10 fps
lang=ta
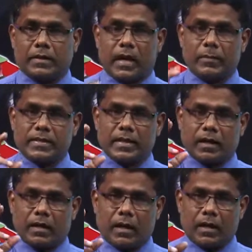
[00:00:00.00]
நபி
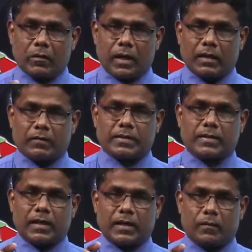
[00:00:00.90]
சல்லாஹூ
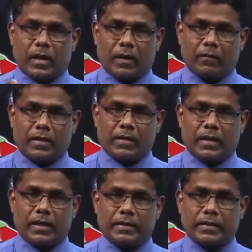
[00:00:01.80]
அலைவசல்லம்
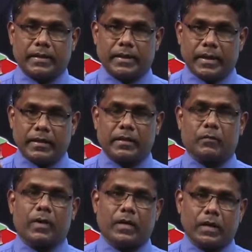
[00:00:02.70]
அவர்களின் இரண்டு
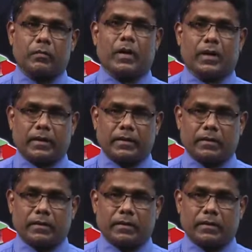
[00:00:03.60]
மகள் மாறை